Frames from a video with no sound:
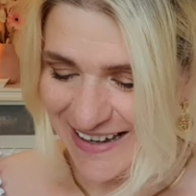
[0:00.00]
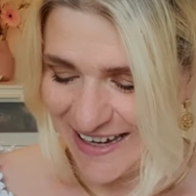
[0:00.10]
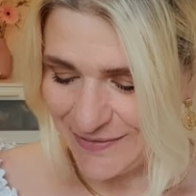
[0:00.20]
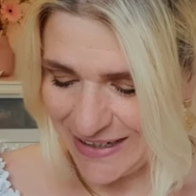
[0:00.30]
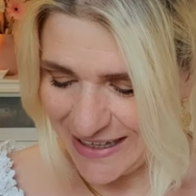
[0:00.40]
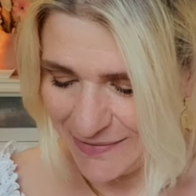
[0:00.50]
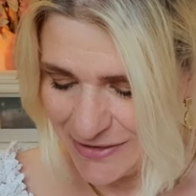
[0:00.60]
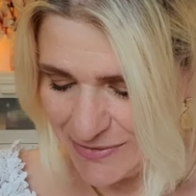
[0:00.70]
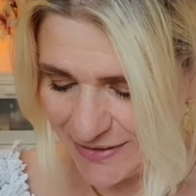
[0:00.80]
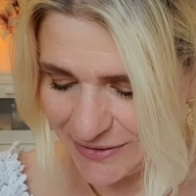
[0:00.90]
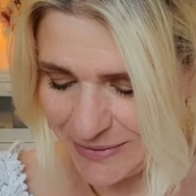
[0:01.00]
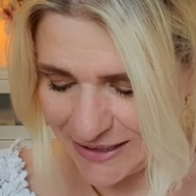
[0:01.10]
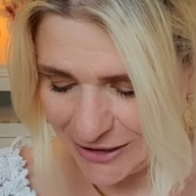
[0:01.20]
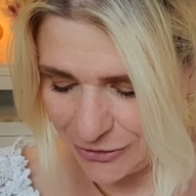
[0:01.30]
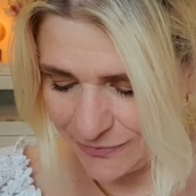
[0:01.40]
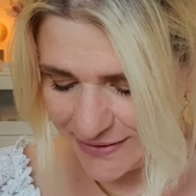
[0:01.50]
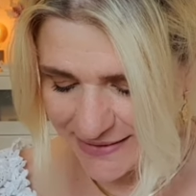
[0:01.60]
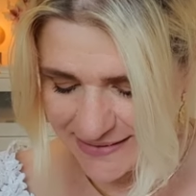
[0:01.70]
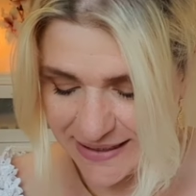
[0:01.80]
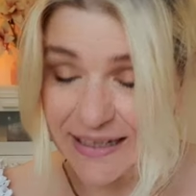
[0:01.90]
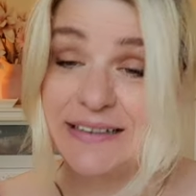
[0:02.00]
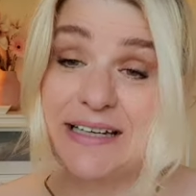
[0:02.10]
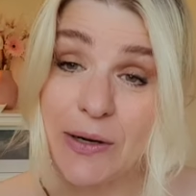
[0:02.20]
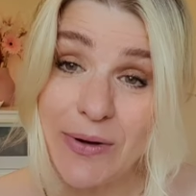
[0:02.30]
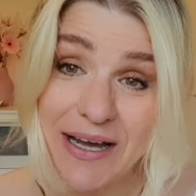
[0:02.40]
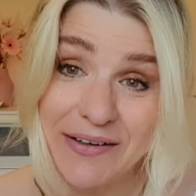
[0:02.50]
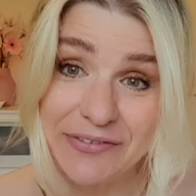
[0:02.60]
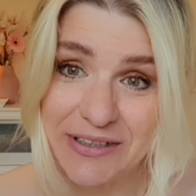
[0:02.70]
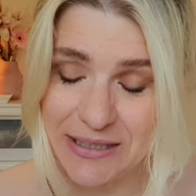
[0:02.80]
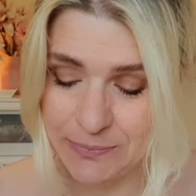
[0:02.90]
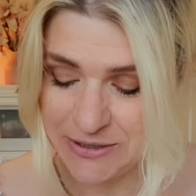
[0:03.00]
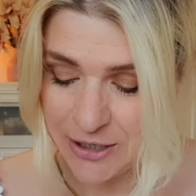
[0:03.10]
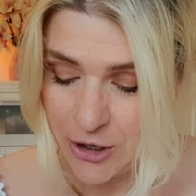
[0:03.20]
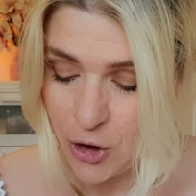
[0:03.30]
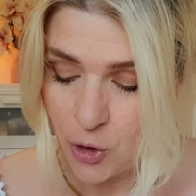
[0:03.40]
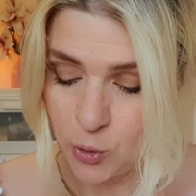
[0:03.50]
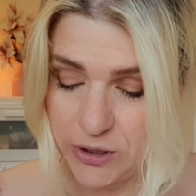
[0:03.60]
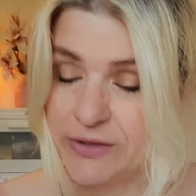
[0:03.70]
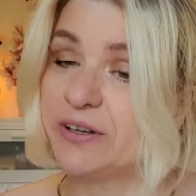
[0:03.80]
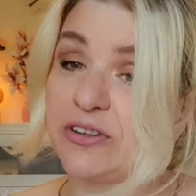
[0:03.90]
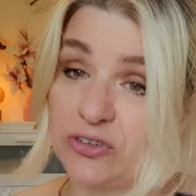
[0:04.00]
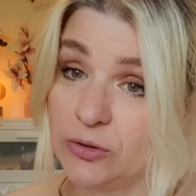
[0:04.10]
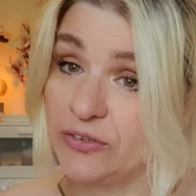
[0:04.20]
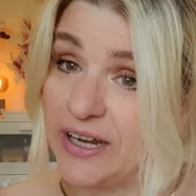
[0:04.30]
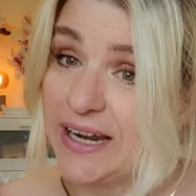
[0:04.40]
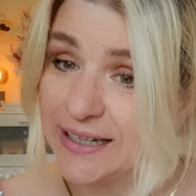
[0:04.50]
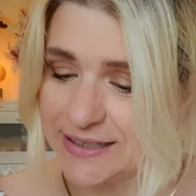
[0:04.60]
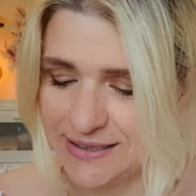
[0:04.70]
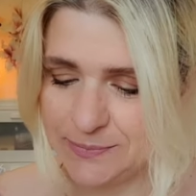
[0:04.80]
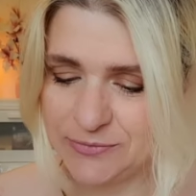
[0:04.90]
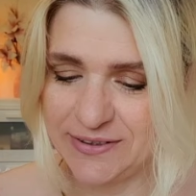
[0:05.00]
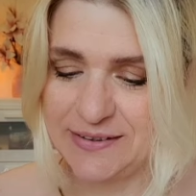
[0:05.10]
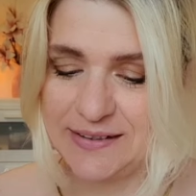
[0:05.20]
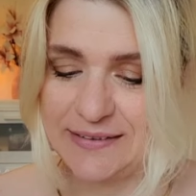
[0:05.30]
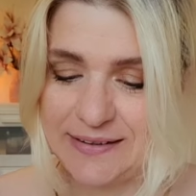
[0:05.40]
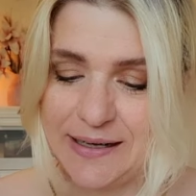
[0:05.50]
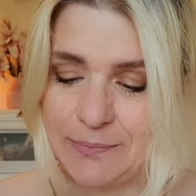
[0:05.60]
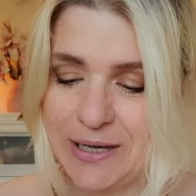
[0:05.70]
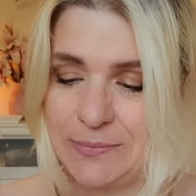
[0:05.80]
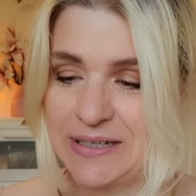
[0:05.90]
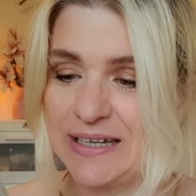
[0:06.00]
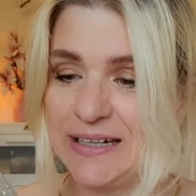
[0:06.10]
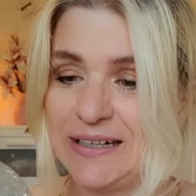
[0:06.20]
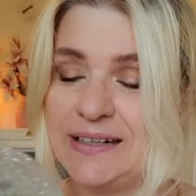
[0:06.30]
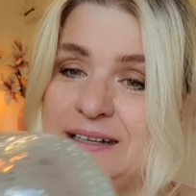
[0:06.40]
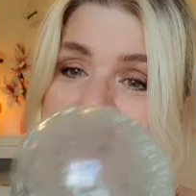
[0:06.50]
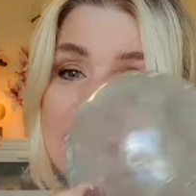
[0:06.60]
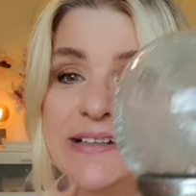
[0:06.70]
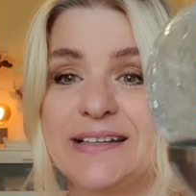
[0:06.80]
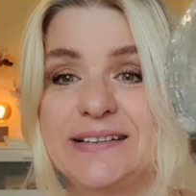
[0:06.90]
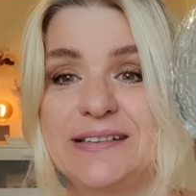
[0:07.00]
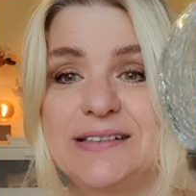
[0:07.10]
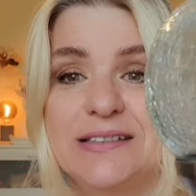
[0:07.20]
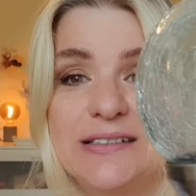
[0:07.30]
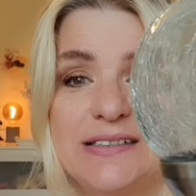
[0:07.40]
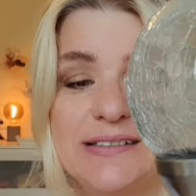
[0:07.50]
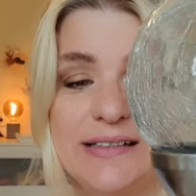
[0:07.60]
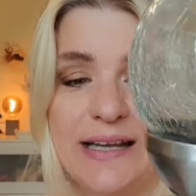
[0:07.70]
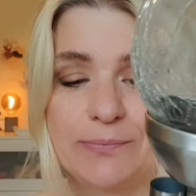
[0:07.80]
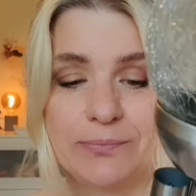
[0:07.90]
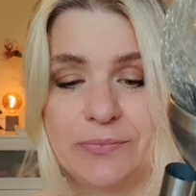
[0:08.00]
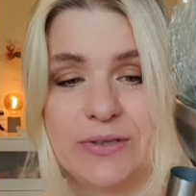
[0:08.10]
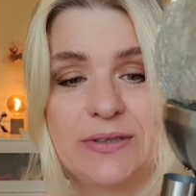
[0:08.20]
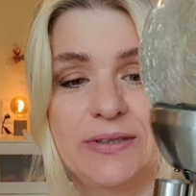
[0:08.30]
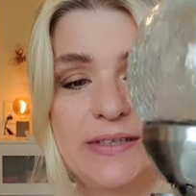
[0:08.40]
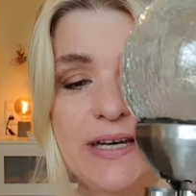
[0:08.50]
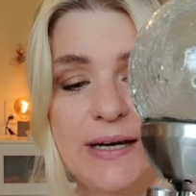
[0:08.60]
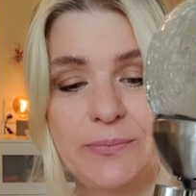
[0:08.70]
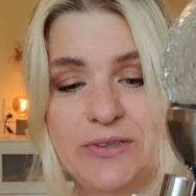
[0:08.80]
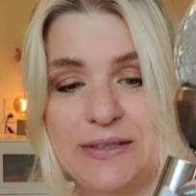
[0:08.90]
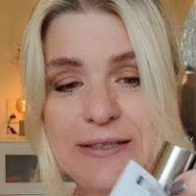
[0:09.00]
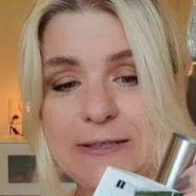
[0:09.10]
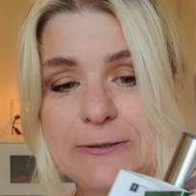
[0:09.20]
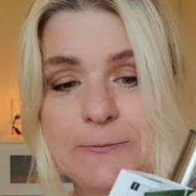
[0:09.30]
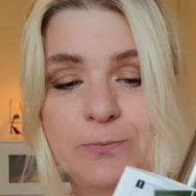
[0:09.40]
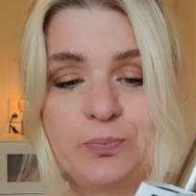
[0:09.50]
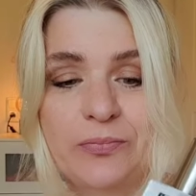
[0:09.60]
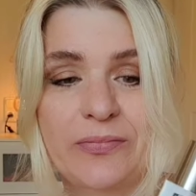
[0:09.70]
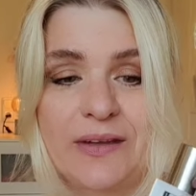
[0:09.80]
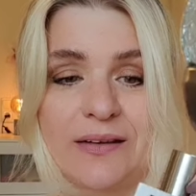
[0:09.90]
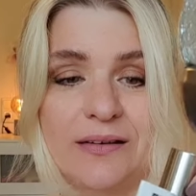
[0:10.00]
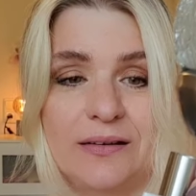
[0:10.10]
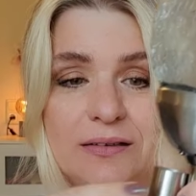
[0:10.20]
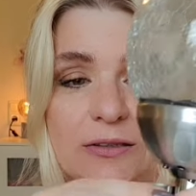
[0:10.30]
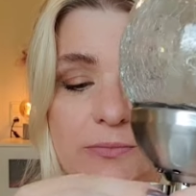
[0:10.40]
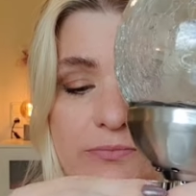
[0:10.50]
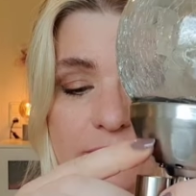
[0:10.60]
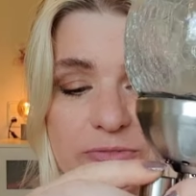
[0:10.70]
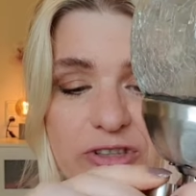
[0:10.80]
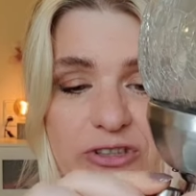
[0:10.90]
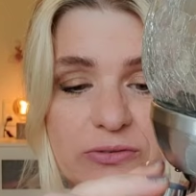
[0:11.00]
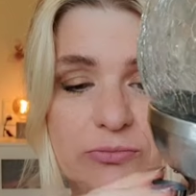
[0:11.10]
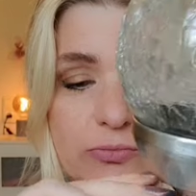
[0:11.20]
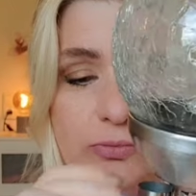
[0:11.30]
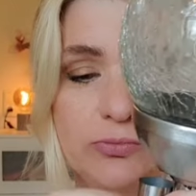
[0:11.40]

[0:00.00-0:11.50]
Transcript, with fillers: Einmal habe ich mir was mitgenommen, was es da dauerhaft gibt oder was es schon sehr lange gibt, was ich gesehen habe beim Bekannten, das sind diese Lampen. Hier habt ihr ähm, diesen,